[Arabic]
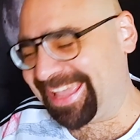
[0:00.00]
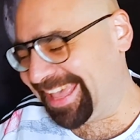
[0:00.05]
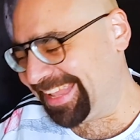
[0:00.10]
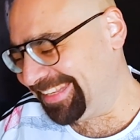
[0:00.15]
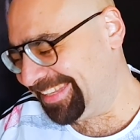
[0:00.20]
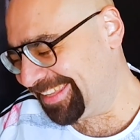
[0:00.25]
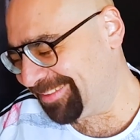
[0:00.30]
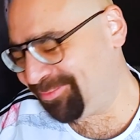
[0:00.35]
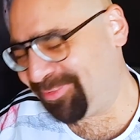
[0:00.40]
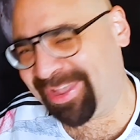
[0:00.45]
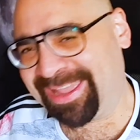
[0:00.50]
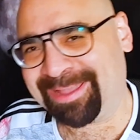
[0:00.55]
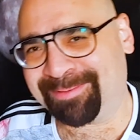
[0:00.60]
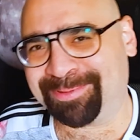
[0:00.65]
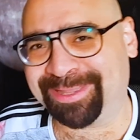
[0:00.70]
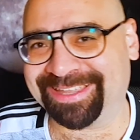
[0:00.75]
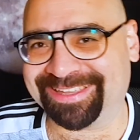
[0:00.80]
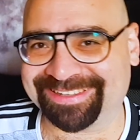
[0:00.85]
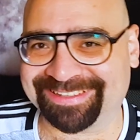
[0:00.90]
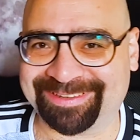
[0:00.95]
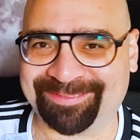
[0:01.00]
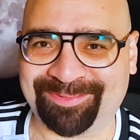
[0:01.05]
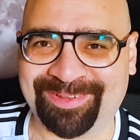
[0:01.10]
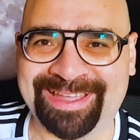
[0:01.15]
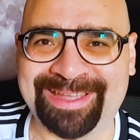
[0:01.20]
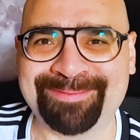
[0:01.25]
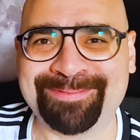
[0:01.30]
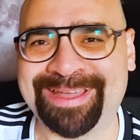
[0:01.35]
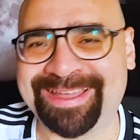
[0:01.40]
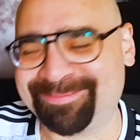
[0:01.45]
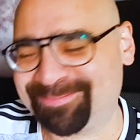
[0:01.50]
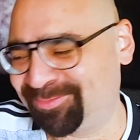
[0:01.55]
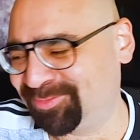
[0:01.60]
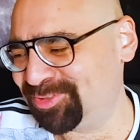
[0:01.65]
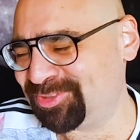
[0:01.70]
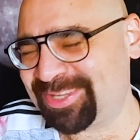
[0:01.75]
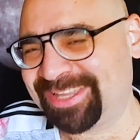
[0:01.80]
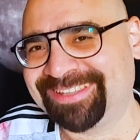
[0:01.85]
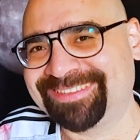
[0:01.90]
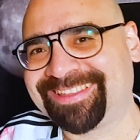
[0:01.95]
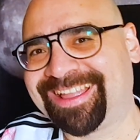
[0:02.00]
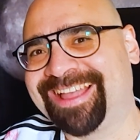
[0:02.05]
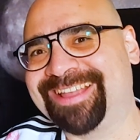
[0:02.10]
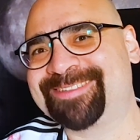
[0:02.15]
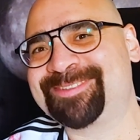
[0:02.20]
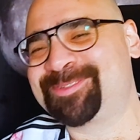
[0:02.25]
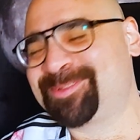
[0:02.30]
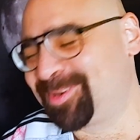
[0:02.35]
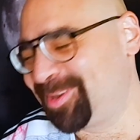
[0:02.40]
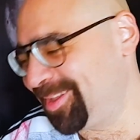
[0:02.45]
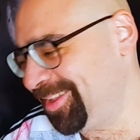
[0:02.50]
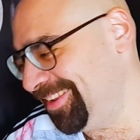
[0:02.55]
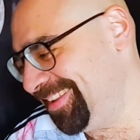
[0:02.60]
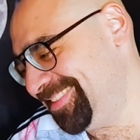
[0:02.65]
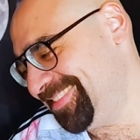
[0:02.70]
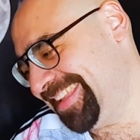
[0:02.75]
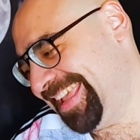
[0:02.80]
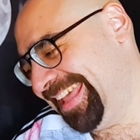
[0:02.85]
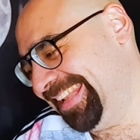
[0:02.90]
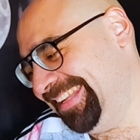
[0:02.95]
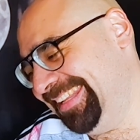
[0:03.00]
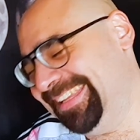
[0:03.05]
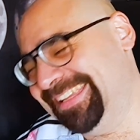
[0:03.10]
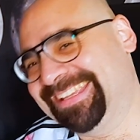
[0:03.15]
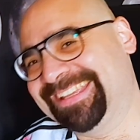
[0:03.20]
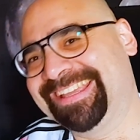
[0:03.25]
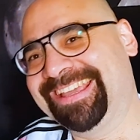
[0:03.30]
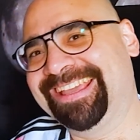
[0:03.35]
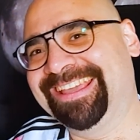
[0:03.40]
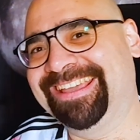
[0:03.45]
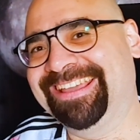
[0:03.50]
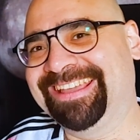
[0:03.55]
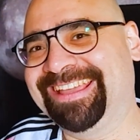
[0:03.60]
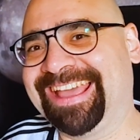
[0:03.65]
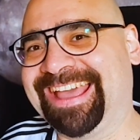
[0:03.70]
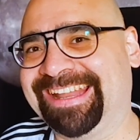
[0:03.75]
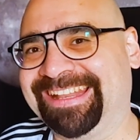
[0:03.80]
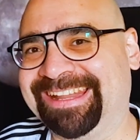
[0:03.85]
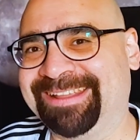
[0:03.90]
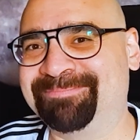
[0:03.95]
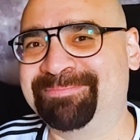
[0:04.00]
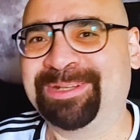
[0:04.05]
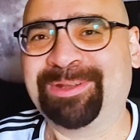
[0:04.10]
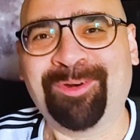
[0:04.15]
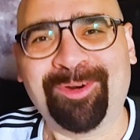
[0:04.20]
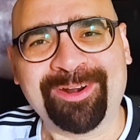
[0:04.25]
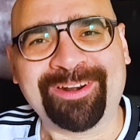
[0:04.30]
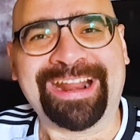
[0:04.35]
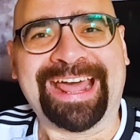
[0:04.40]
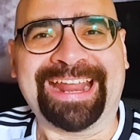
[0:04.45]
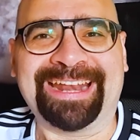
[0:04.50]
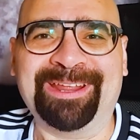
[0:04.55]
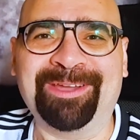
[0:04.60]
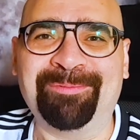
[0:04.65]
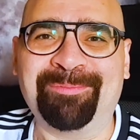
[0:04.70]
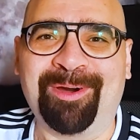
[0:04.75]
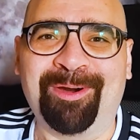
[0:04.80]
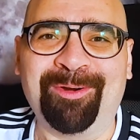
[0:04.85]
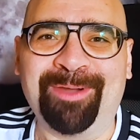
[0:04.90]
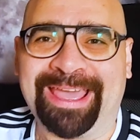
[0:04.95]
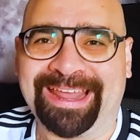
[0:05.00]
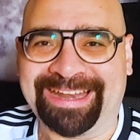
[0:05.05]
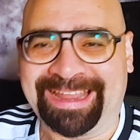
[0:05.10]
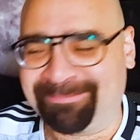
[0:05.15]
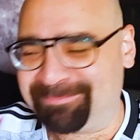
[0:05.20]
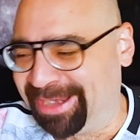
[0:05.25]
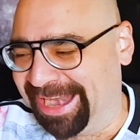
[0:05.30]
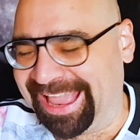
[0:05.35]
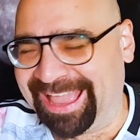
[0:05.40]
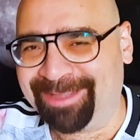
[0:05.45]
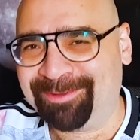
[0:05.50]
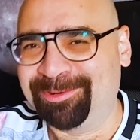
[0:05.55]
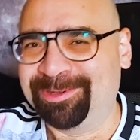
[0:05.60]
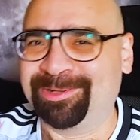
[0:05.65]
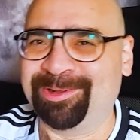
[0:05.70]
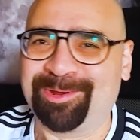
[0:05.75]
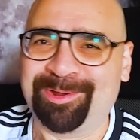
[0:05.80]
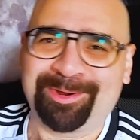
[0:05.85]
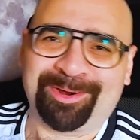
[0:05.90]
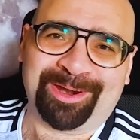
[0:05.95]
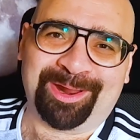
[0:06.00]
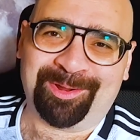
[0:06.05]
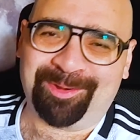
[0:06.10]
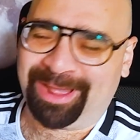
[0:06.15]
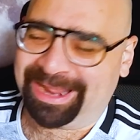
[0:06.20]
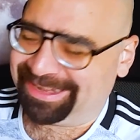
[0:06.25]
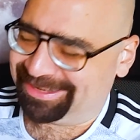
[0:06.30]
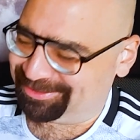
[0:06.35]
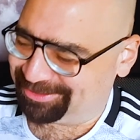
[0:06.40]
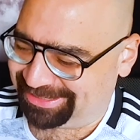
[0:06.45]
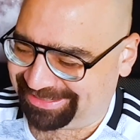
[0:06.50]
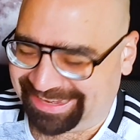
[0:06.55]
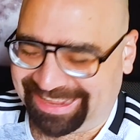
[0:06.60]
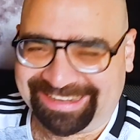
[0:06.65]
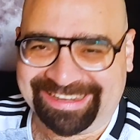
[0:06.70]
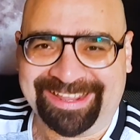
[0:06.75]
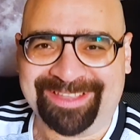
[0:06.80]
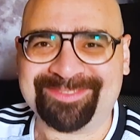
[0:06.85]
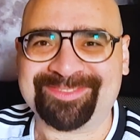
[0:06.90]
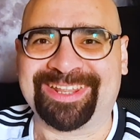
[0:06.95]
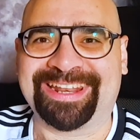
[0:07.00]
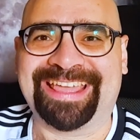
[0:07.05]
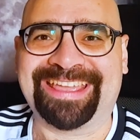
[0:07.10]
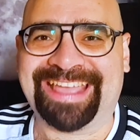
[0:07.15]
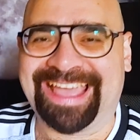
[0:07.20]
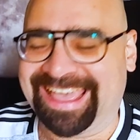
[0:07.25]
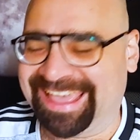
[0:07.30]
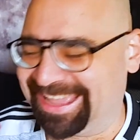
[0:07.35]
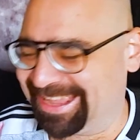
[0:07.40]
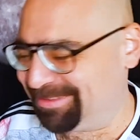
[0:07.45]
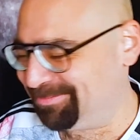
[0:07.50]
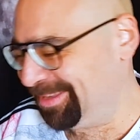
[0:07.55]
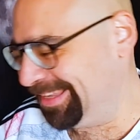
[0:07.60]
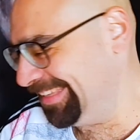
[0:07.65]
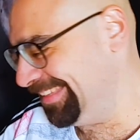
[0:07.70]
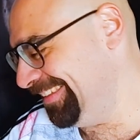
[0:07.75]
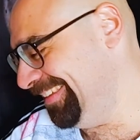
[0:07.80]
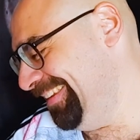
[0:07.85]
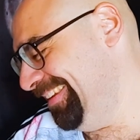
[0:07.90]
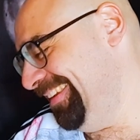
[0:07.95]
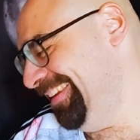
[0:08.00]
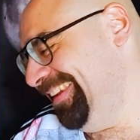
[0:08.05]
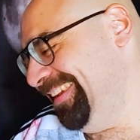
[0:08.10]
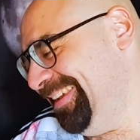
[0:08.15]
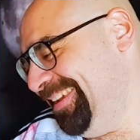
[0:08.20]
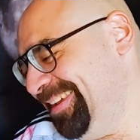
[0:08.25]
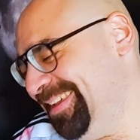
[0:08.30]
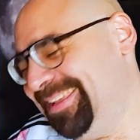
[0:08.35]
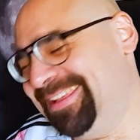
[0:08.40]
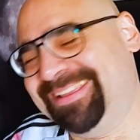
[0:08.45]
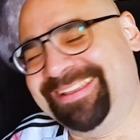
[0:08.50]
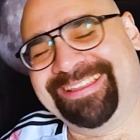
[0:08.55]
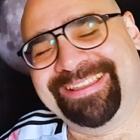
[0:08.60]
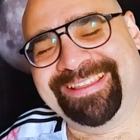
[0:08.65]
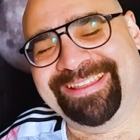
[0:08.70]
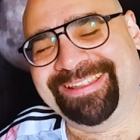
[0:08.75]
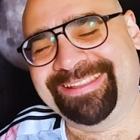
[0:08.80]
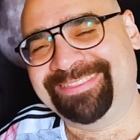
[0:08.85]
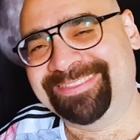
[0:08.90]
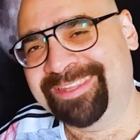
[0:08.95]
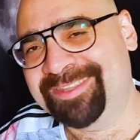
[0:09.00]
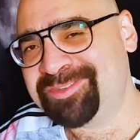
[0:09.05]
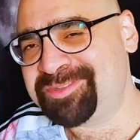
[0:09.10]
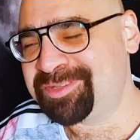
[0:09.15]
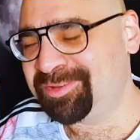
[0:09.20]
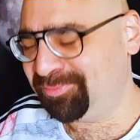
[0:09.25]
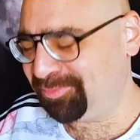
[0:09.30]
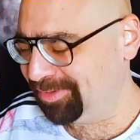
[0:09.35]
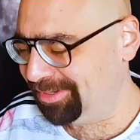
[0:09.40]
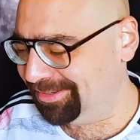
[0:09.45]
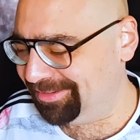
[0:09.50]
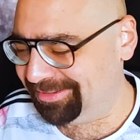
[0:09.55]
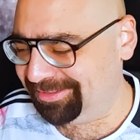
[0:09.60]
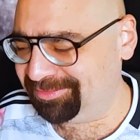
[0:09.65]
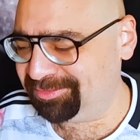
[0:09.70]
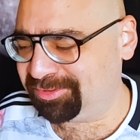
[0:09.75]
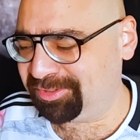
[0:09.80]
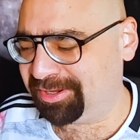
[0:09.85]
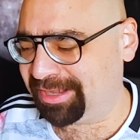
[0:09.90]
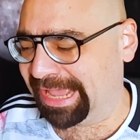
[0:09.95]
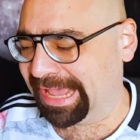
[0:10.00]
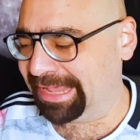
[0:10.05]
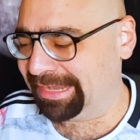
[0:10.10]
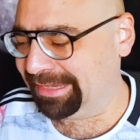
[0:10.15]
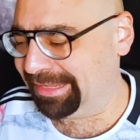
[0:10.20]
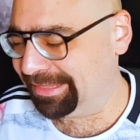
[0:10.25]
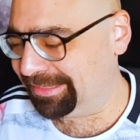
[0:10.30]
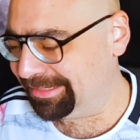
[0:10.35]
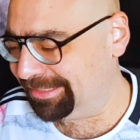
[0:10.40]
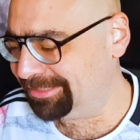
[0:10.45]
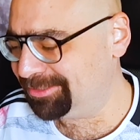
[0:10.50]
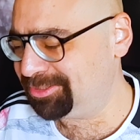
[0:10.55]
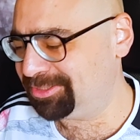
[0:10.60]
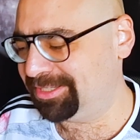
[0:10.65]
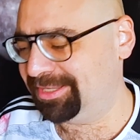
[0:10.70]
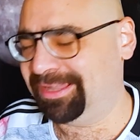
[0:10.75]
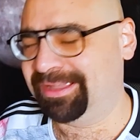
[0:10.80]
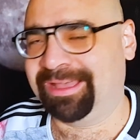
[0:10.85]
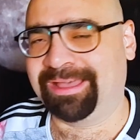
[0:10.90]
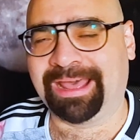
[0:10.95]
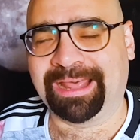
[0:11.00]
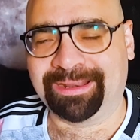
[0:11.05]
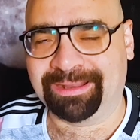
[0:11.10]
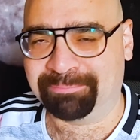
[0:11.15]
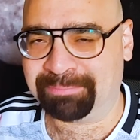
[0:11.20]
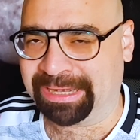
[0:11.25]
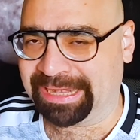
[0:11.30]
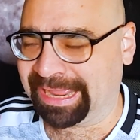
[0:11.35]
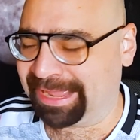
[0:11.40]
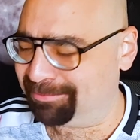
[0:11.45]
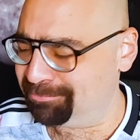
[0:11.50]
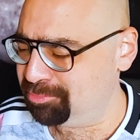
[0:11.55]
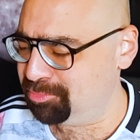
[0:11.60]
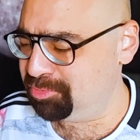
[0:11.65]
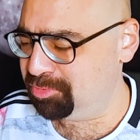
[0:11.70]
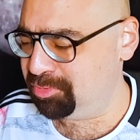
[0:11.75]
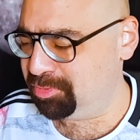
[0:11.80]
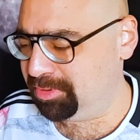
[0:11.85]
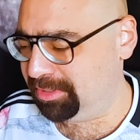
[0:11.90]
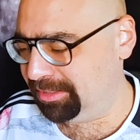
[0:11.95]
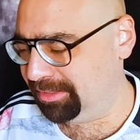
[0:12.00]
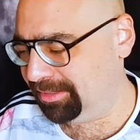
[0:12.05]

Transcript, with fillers: يعني كفايه بقى كفايه بقى مفيش اي تعثر خالص يعني يعني بنقر عليهم اهو يعني بنحاول نقر اهو علشان يعني يحصل اي حاجه بقى 2-0 للانتر على ليتشي على ملعبه